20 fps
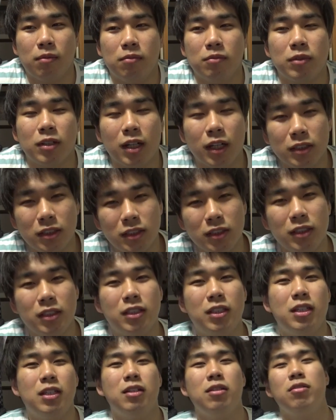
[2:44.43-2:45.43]
ムカつい
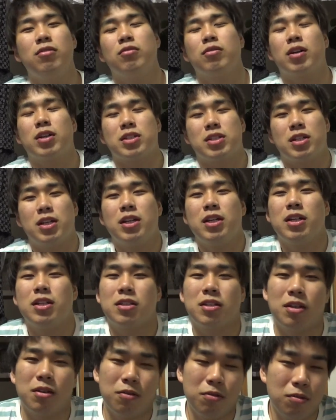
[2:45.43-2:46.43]
てるとかじゃないで
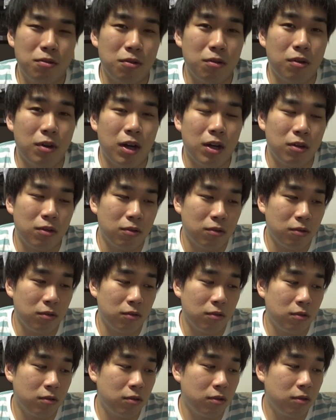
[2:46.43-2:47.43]
すけど、あ
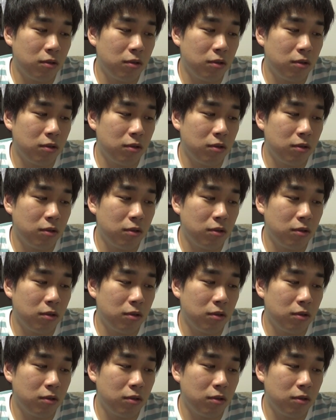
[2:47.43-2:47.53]
の、